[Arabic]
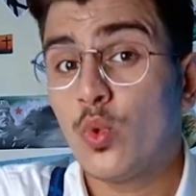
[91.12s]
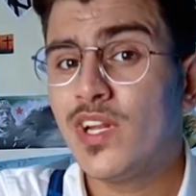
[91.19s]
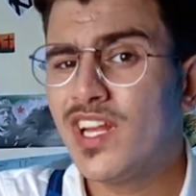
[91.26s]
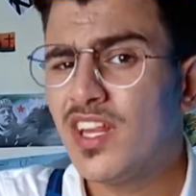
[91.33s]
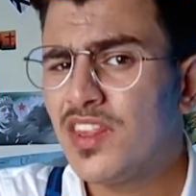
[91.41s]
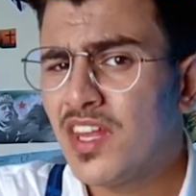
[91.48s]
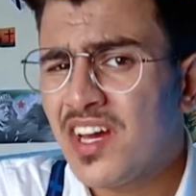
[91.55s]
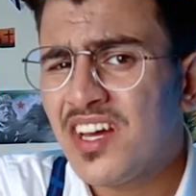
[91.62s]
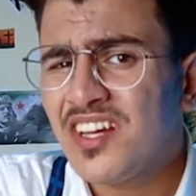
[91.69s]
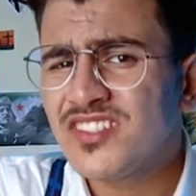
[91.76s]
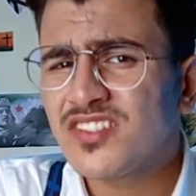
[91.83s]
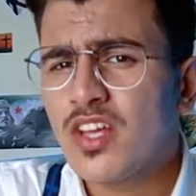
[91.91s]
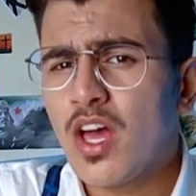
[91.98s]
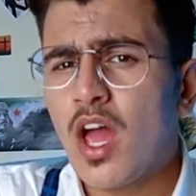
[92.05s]
ولا
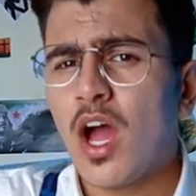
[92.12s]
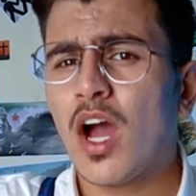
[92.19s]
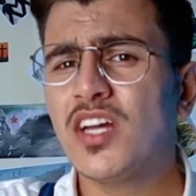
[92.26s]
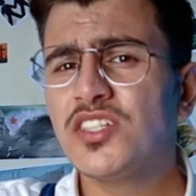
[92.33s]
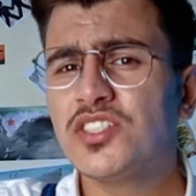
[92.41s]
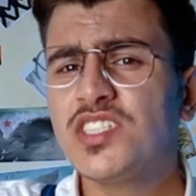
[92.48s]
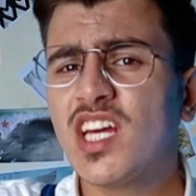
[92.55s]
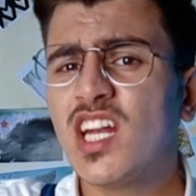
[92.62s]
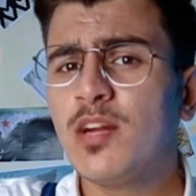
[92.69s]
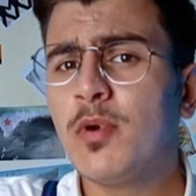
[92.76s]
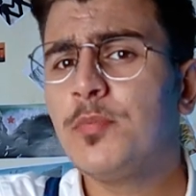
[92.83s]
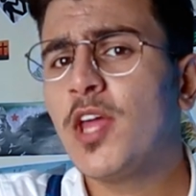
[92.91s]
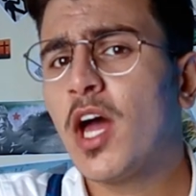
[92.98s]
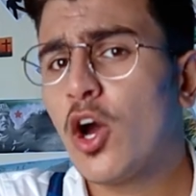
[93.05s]
الناس عايشين على
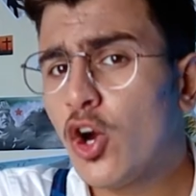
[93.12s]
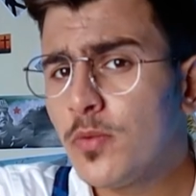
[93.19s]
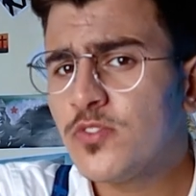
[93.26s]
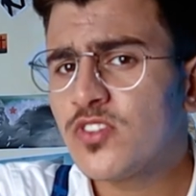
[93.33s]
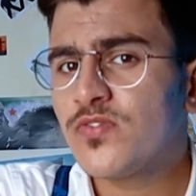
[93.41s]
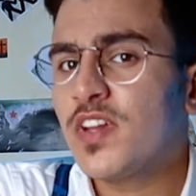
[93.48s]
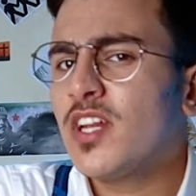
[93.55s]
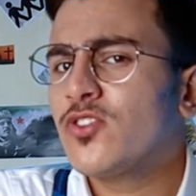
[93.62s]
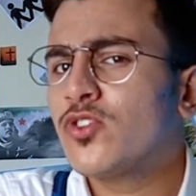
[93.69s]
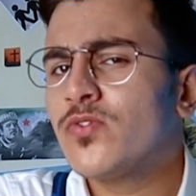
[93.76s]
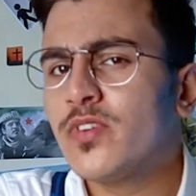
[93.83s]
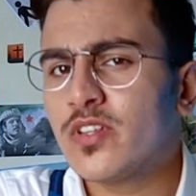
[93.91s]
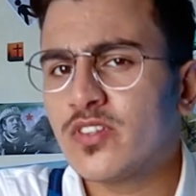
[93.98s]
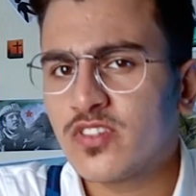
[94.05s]
مبدأ هوبز
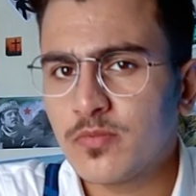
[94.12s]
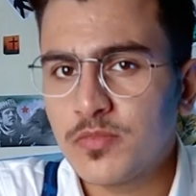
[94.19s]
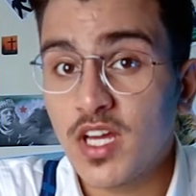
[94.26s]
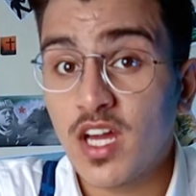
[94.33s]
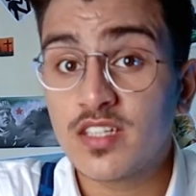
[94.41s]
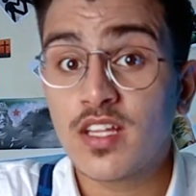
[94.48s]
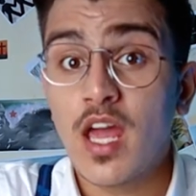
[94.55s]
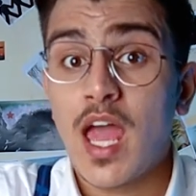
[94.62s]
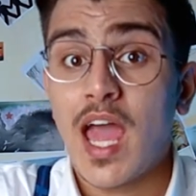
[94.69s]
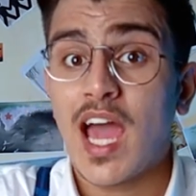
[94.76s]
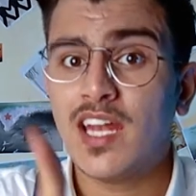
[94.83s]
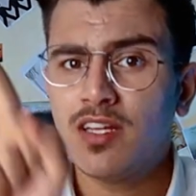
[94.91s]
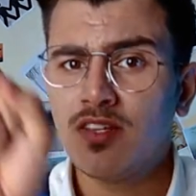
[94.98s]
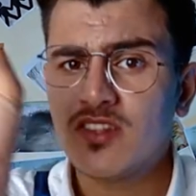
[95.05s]
فيلسوف الاستبداد
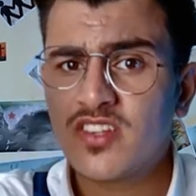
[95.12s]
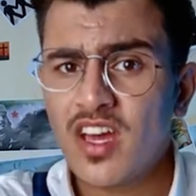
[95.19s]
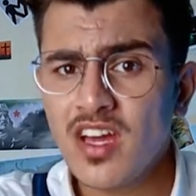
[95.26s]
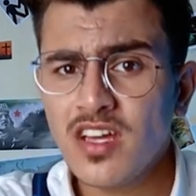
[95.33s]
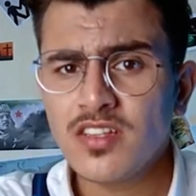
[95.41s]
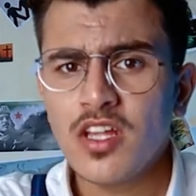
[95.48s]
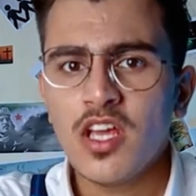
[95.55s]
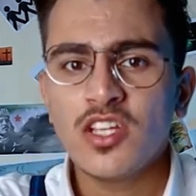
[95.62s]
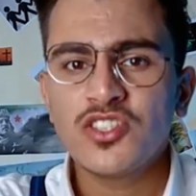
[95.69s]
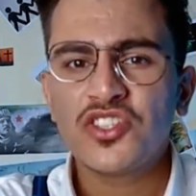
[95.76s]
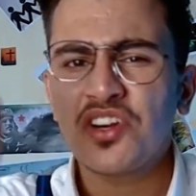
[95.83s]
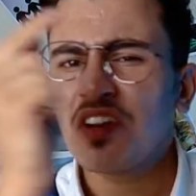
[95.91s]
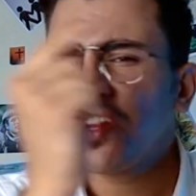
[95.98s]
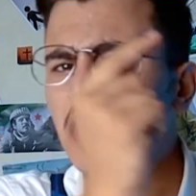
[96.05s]
الإنسان
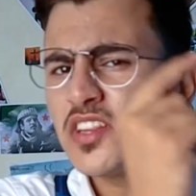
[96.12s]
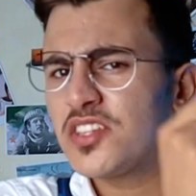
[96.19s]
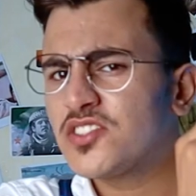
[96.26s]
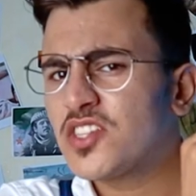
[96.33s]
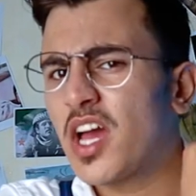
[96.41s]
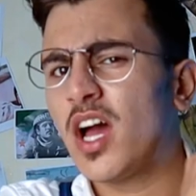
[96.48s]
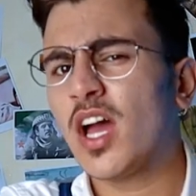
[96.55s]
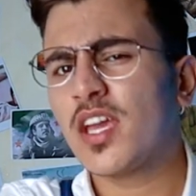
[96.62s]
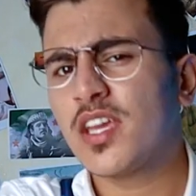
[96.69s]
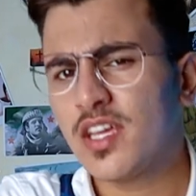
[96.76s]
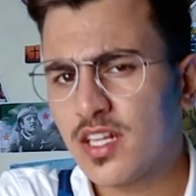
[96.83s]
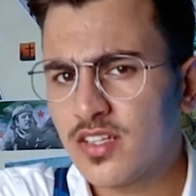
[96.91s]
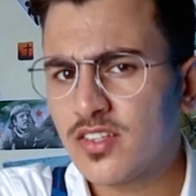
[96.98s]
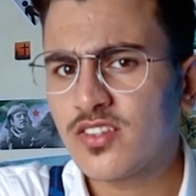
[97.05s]
شرير اتجاه
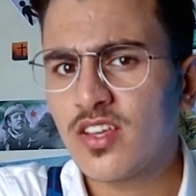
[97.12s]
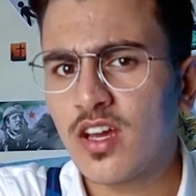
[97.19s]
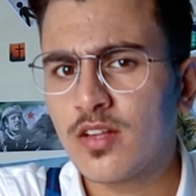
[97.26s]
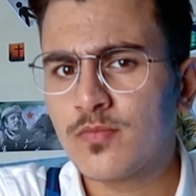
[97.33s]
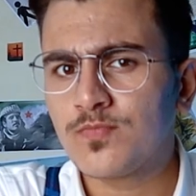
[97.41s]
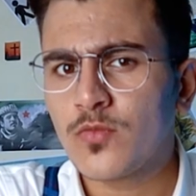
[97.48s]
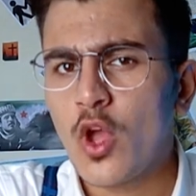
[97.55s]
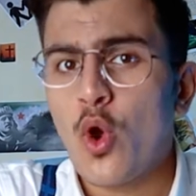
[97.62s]
أخيه الإنسان